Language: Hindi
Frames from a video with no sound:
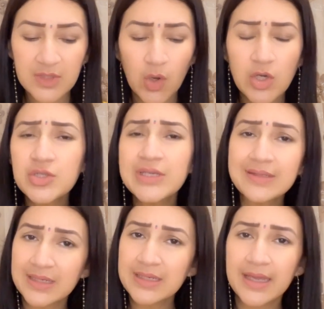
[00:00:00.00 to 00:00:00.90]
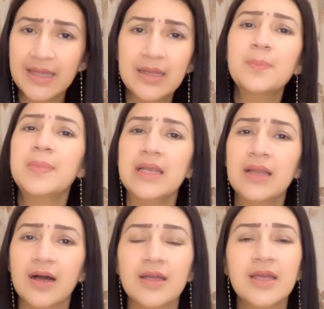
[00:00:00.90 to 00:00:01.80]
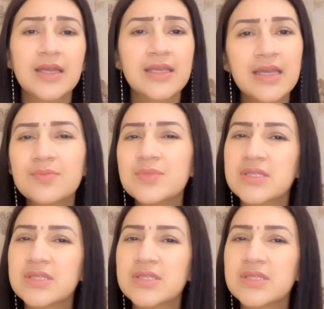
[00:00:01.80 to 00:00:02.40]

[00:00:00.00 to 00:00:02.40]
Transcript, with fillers: और जो ये रंग है ना पीला ये हम